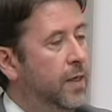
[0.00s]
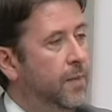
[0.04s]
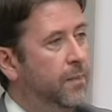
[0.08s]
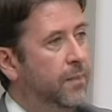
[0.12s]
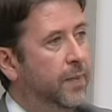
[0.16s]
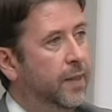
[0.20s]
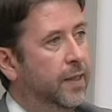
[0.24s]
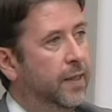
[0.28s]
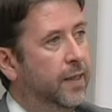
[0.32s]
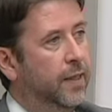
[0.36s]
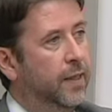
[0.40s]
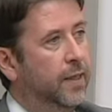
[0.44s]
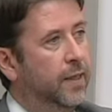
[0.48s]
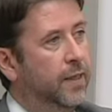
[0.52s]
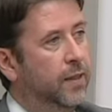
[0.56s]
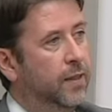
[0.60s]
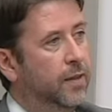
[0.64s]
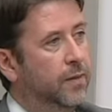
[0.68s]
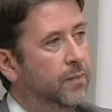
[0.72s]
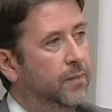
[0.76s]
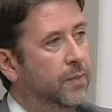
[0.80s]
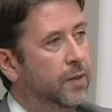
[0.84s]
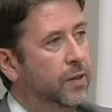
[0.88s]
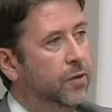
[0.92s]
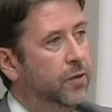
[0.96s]
para
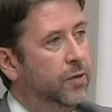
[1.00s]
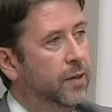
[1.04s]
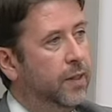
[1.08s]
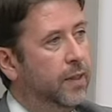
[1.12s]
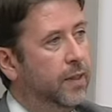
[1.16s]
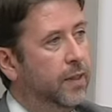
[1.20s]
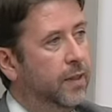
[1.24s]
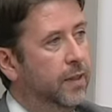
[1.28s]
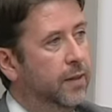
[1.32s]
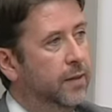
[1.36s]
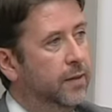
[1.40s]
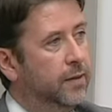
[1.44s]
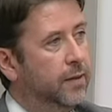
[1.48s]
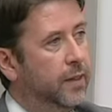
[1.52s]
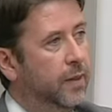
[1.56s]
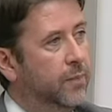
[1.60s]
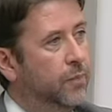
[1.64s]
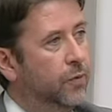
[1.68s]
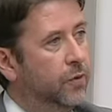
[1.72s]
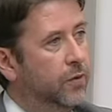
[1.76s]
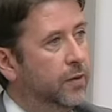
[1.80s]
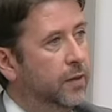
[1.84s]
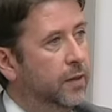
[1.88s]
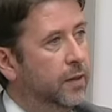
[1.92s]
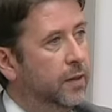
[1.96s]
eh, mejorar el
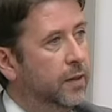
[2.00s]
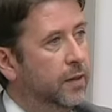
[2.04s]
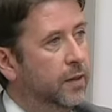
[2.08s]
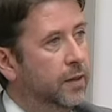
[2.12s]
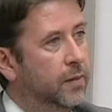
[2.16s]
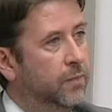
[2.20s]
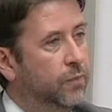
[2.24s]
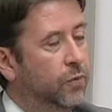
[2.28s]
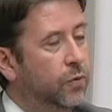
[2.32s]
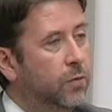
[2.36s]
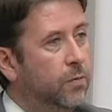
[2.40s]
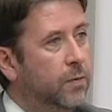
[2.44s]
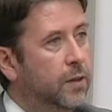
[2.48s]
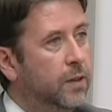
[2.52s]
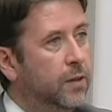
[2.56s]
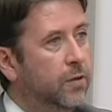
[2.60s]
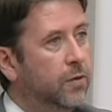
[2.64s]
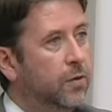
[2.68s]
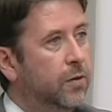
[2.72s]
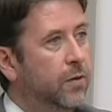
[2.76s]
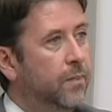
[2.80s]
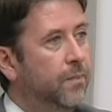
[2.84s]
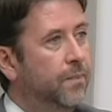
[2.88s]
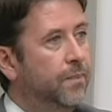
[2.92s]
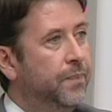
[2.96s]
transporte
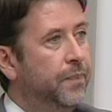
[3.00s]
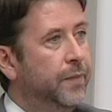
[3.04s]
público.